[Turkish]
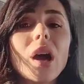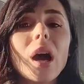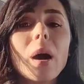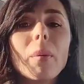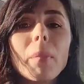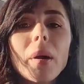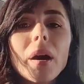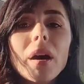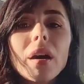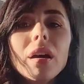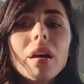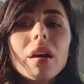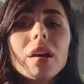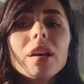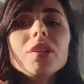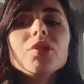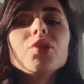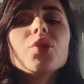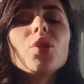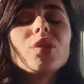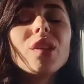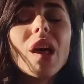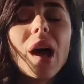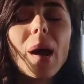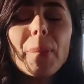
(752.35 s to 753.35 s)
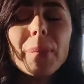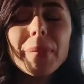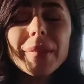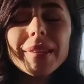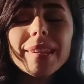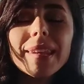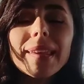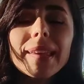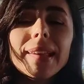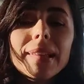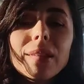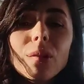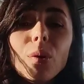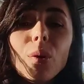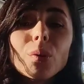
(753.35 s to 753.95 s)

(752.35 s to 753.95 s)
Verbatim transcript: ama hiç önemli değil.